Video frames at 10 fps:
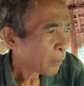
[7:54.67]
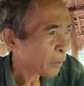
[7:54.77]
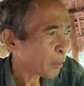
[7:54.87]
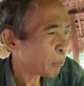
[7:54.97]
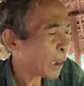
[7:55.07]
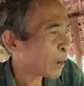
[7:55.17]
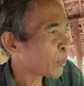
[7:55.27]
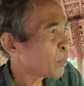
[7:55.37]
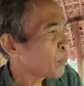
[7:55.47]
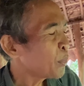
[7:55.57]
à, mà
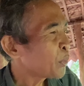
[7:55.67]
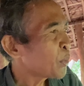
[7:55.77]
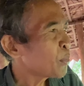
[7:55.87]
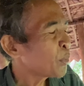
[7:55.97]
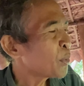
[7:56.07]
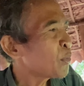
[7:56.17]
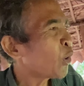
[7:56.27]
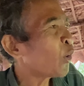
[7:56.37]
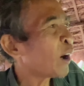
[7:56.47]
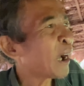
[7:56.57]
cũng cũng cũng
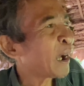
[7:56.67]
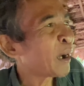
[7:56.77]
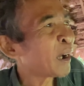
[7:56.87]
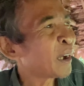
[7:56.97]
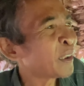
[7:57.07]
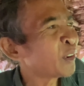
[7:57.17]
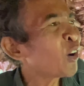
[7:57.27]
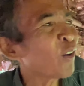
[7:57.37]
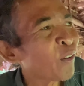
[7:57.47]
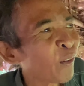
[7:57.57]
hồ hàng
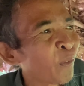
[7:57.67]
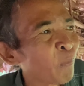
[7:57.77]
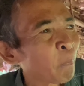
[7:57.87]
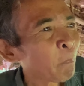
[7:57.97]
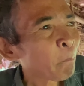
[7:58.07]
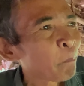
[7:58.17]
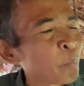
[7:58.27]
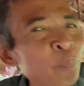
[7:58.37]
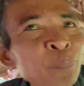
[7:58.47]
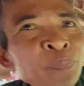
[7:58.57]
nó à cũng
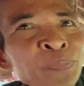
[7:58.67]
họ hàng với